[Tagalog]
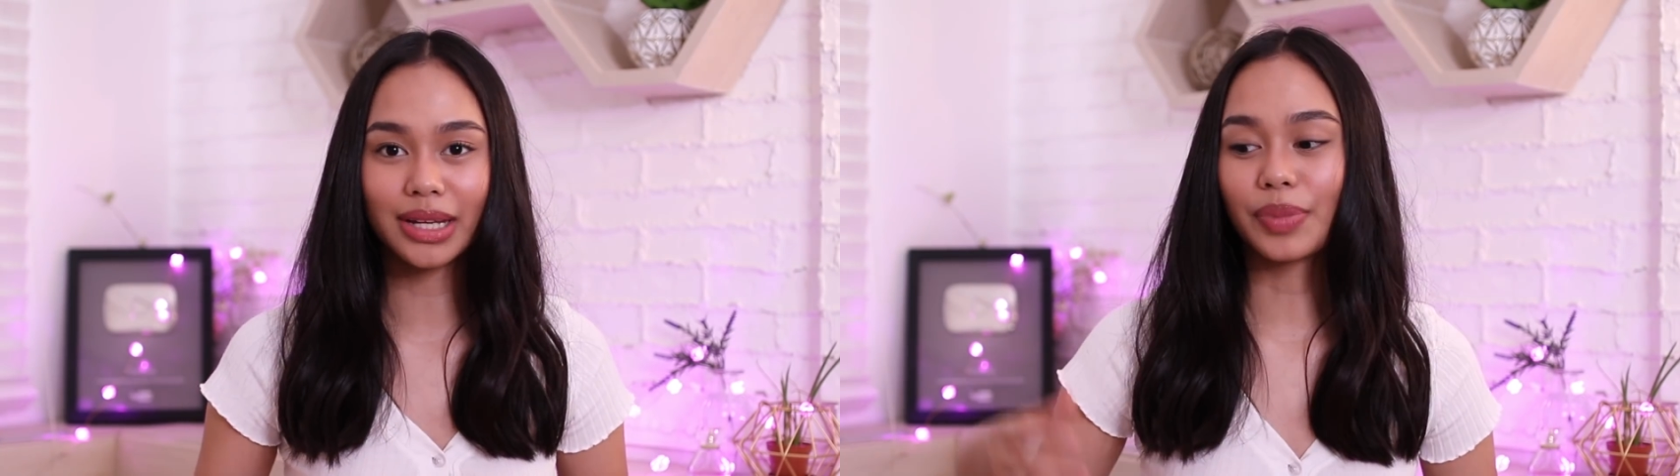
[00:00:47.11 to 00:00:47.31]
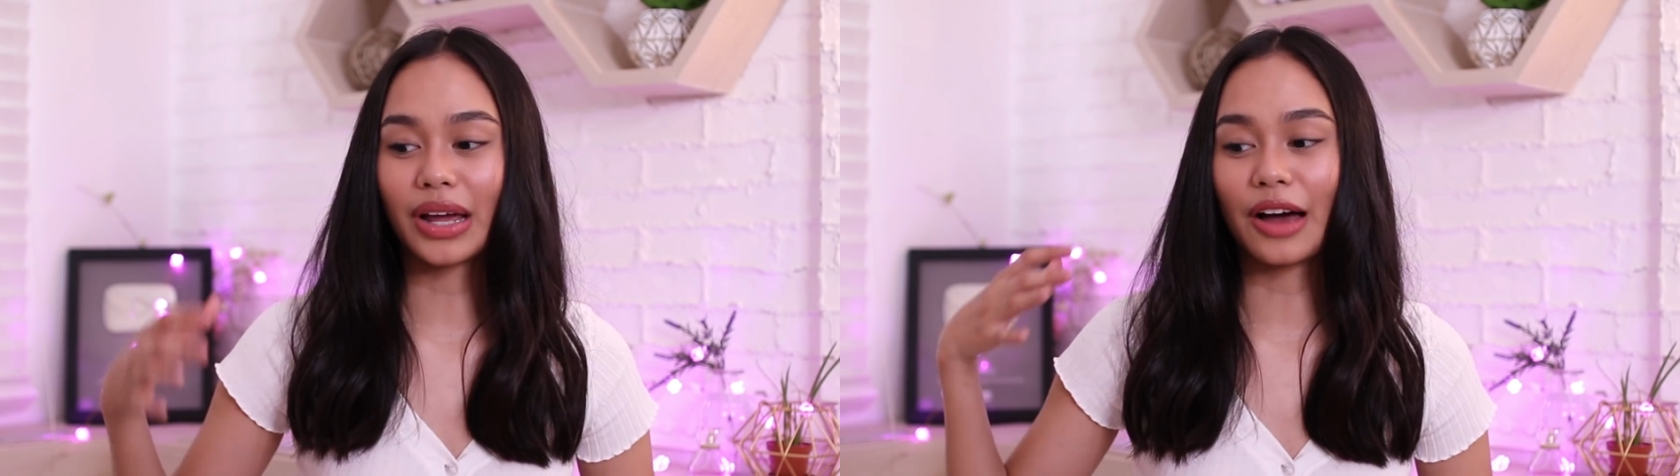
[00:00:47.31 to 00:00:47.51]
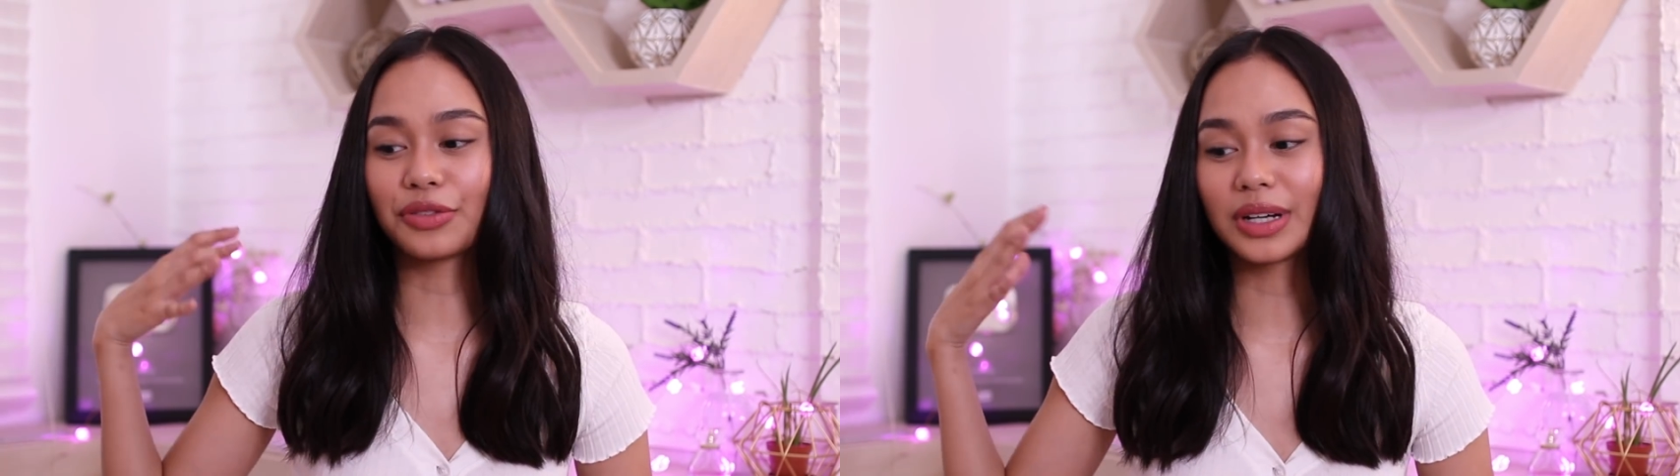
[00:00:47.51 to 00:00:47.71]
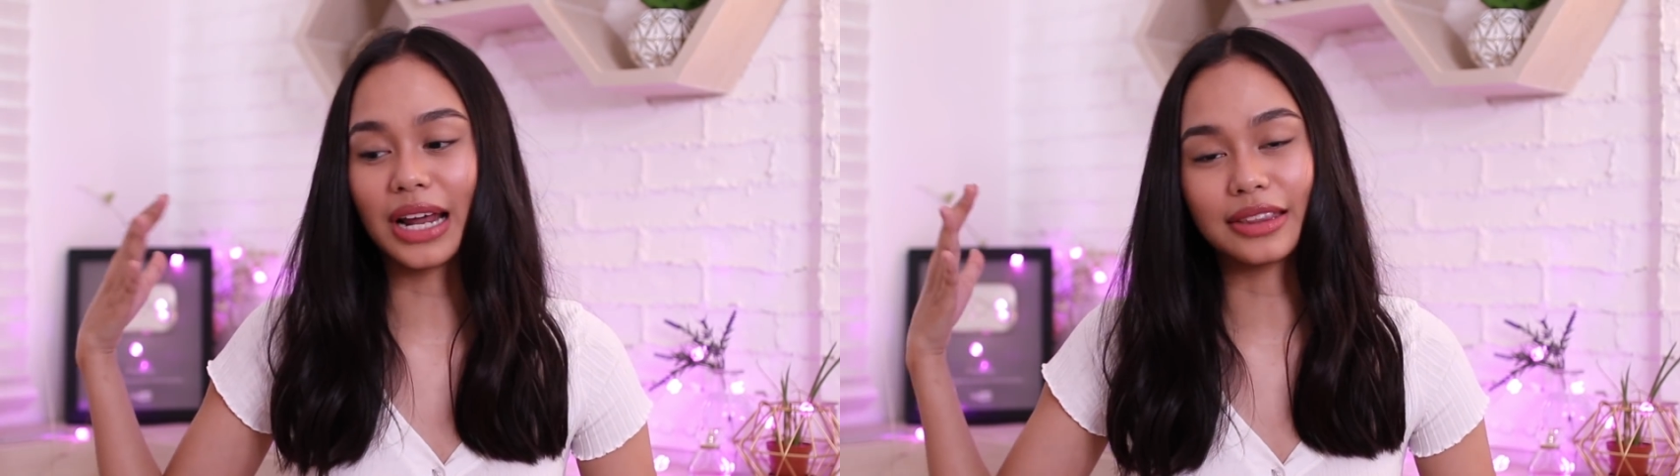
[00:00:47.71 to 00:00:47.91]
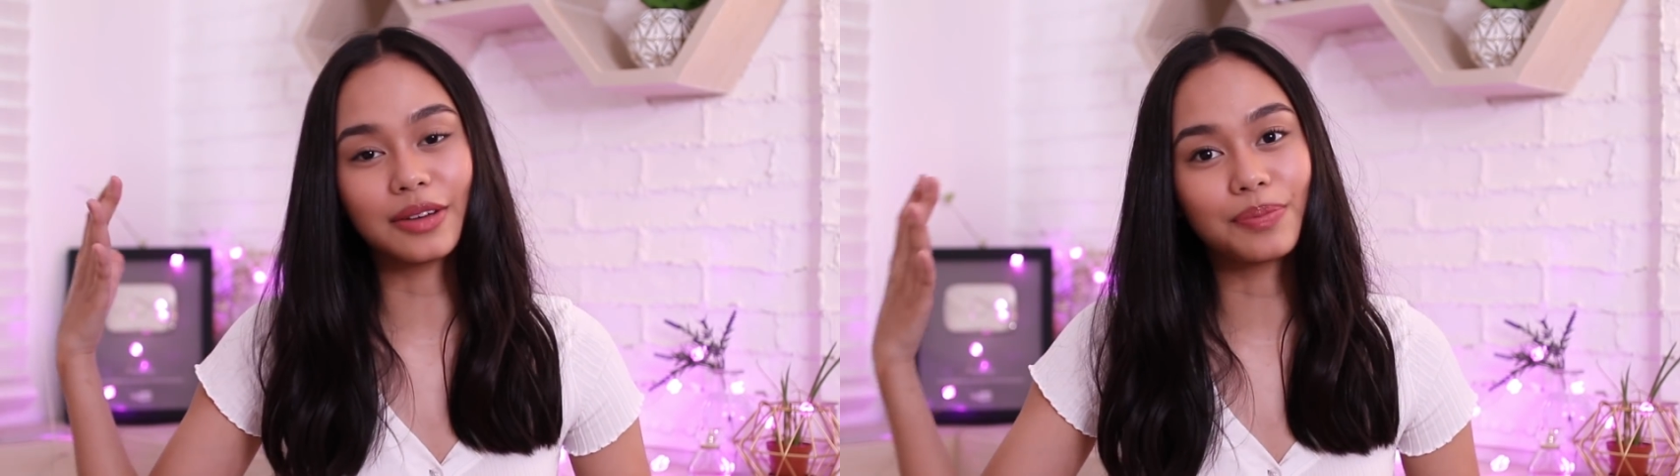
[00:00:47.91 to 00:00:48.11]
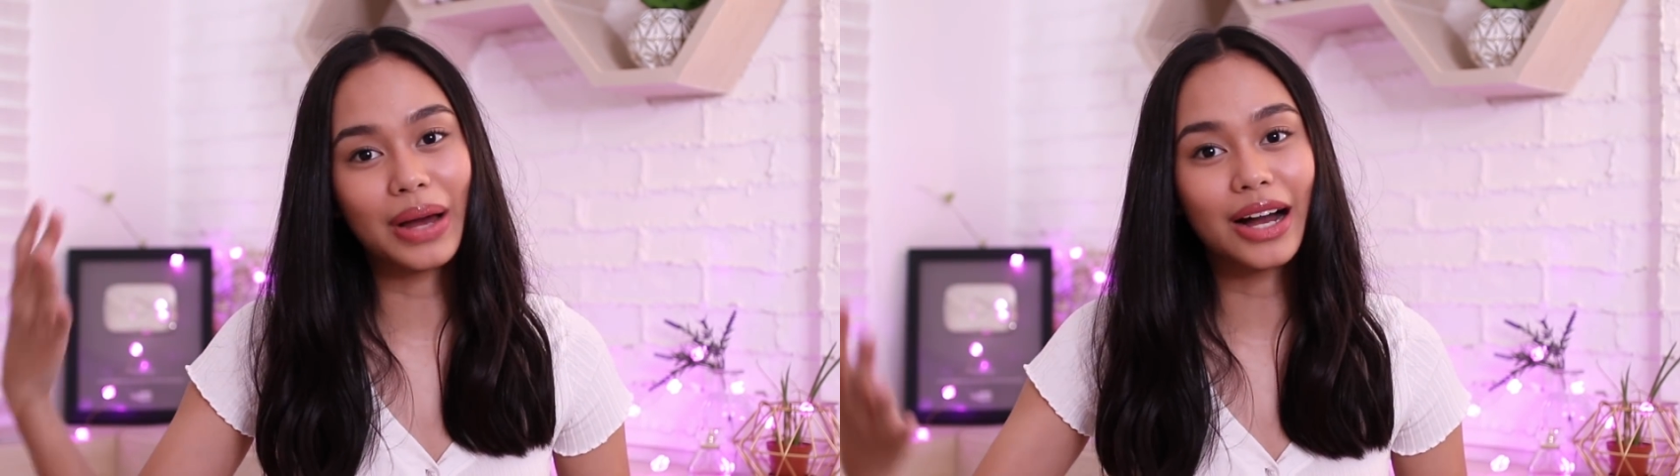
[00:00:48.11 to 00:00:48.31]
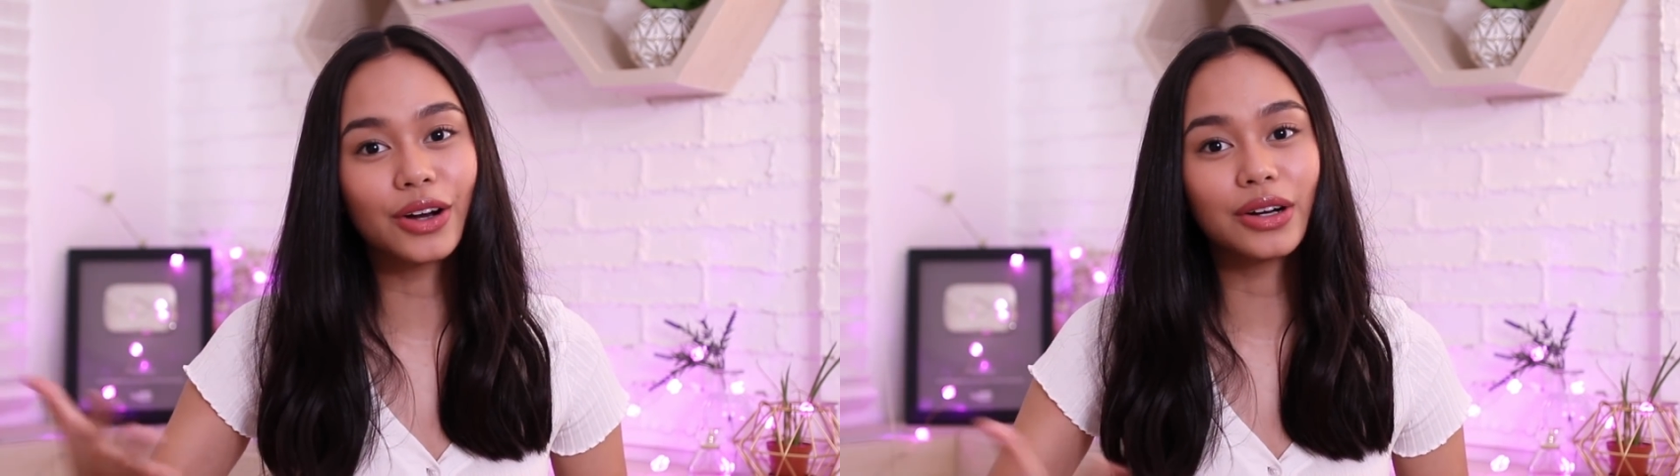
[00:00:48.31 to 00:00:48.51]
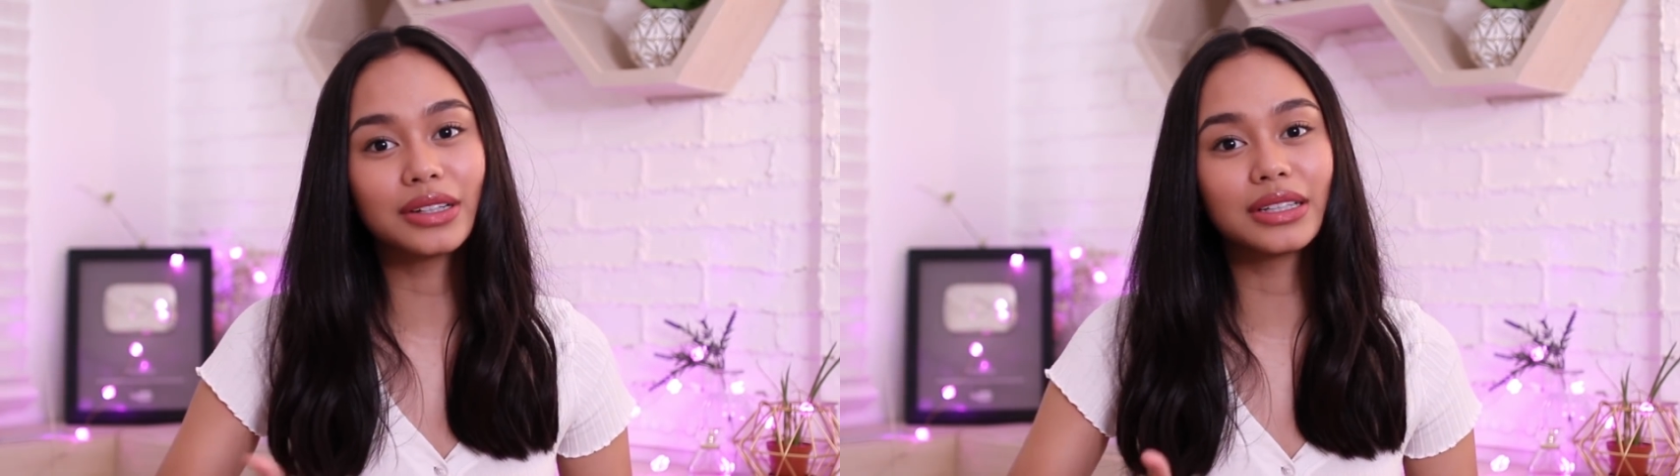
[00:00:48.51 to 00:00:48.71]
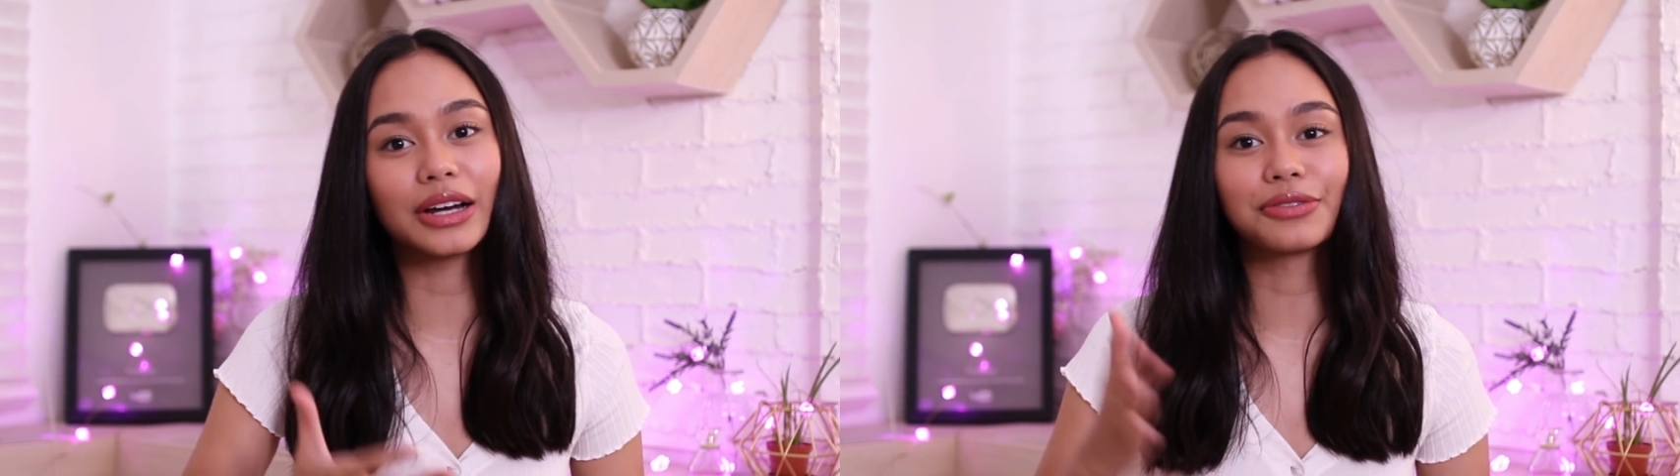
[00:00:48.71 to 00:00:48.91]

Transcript: Siyempre, after lahat ng pagod,